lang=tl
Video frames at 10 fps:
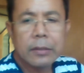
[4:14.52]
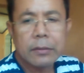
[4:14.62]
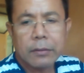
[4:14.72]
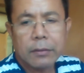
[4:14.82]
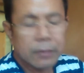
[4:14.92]

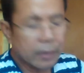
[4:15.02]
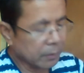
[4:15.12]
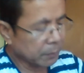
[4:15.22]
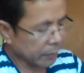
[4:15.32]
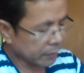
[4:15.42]
So kung
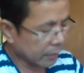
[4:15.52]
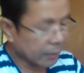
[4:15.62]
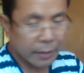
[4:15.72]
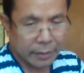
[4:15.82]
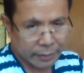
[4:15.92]
kayo po is
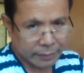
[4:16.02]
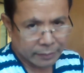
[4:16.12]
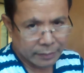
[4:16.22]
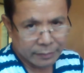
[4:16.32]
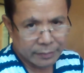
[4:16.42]
dadirekta
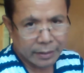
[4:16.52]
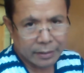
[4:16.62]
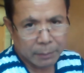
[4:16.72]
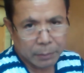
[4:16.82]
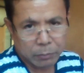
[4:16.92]
sa
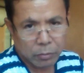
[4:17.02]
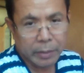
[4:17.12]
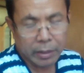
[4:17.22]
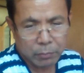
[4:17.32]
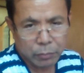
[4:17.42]
scale, dapat po
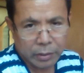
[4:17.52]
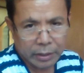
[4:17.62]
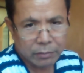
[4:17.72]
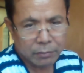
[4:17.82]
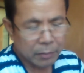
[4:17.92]
meron po
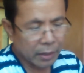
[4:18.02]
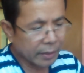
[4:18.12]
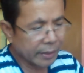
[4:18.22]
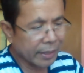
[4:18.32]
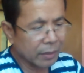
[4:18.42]
kayong
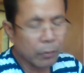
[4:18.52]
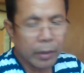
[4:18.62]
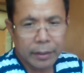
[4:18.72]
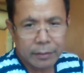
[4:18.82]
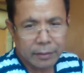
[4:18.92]
black and
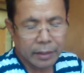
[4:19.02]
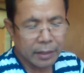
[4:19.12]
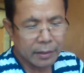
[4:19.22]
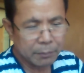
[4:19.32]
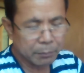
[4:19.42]
white.
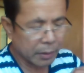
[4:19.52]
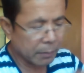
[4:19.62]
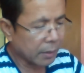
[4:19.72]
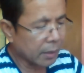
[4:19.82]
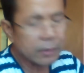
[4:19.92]
Okay?
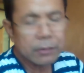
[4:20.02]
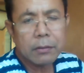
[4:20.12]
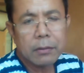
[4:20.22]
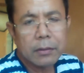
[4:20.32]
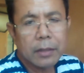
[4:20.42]
Pirmahan
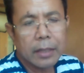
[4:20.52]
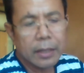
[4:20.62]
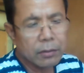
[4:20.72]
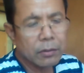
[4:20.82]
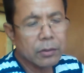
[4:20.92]
nyo na
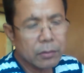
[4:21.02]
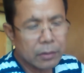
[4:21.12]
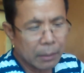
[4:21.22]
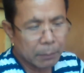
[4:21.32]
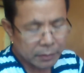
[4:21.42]
ito yung
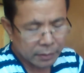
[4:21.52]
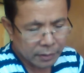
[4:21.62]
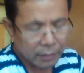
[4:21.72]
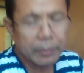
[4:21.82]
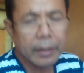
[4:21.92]
dapat
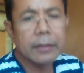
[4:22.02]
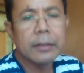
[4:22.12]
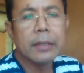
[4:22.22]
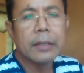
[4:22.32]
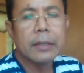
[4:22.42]
niyang gawin.
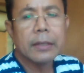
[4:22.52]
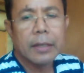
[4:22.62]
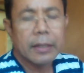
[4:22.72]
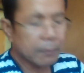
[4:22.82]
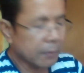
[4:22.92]

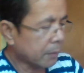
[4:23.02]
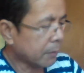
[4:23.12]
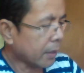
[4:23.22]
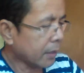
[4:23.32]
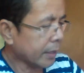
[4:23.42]

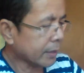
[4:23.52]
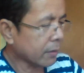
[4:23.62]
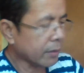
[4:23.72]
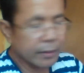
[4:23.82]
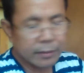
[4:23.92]
Baka
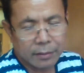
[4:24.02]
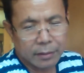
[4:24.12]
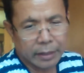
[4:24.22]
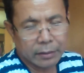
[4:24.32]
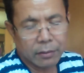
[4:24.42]
later,
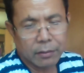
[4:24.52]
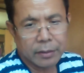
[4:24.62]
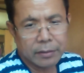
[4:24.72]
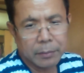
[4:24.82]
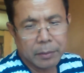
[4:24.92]
later on,
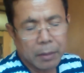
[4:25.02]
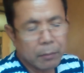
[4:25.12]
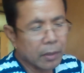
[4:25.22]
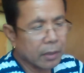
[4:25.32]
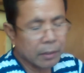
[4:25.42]
sabi ma'am,
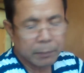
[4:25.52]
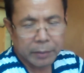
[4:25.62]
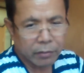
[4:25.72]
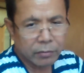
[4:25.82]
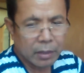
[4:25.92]
wala tayong
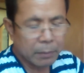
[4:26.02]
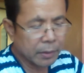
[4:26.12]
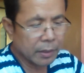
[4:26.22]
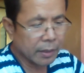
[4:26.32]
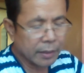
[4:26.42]
pinag-usapan
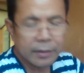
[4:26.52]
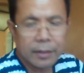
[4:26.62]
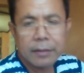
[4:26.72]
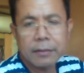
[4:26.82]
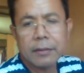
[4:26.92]
ng
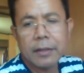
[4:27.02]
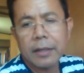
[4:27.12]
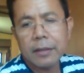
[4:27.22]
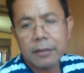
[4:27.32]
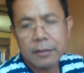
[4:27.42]
ganyan.
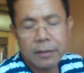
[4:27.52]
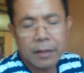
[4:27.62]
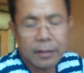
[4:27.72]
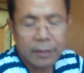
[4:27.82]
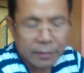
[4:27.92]
Okay?
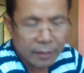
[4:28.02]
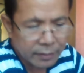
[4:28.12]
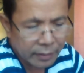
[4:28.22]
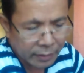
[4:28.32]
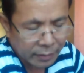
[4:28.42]
And then
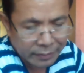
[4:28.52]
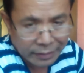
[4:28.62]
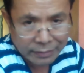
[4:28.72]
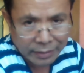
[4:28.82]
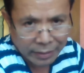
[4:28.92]
sising,
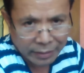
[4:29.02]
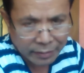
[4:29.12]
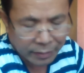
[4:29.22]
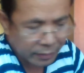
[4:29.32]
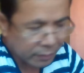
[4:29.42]
sisingilin
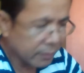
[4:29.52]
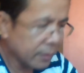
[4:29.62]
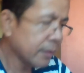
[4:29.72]
na kayo.